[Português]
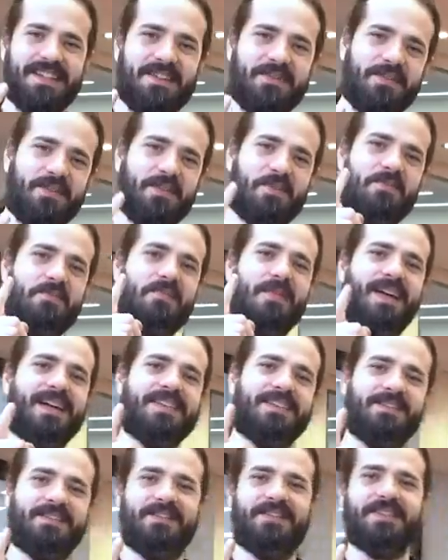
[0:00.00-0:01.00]
significam
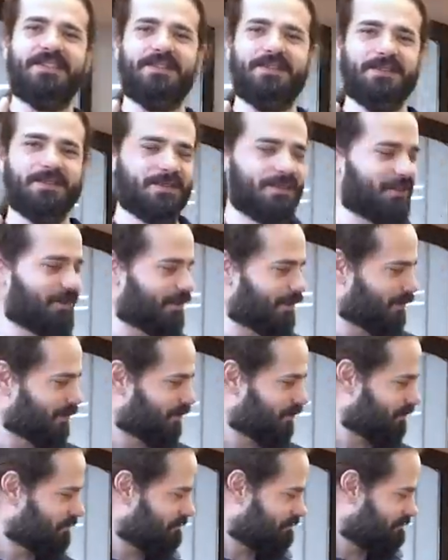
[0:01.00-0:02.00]
mais vídeos
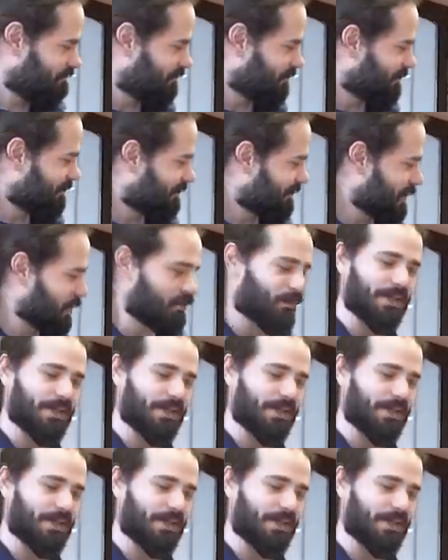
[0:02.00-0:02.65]
de